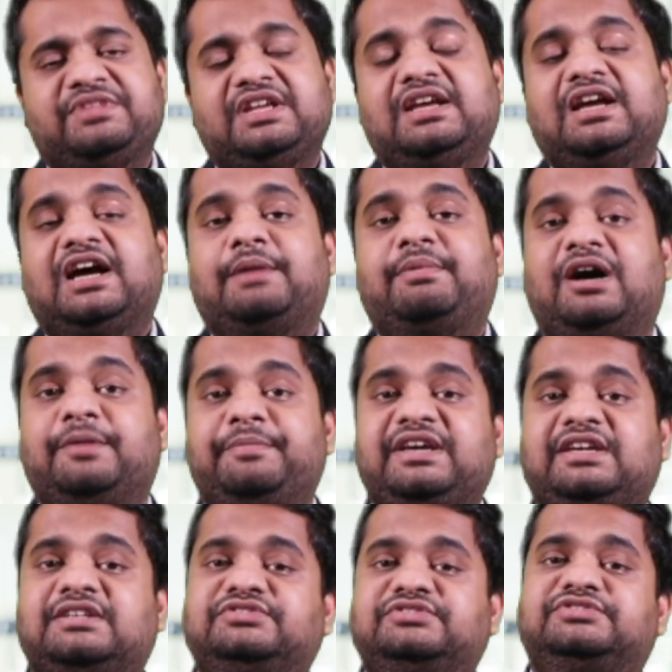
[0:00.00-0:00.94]
अब हमें
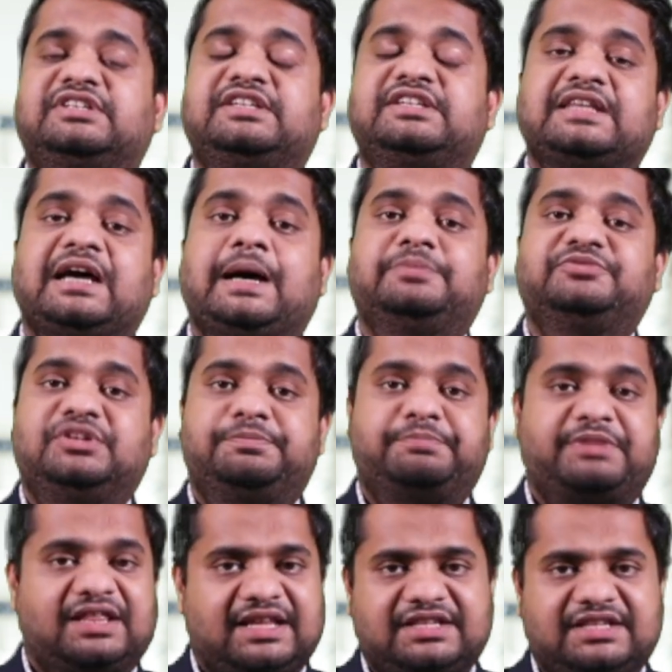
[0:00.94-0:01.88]
किस किताब से
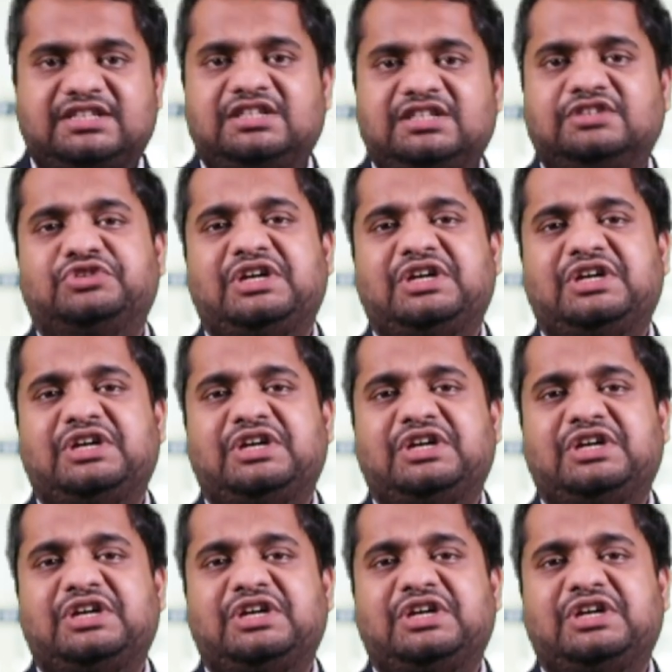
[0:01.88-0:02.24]
पढ़ना चाहिए साल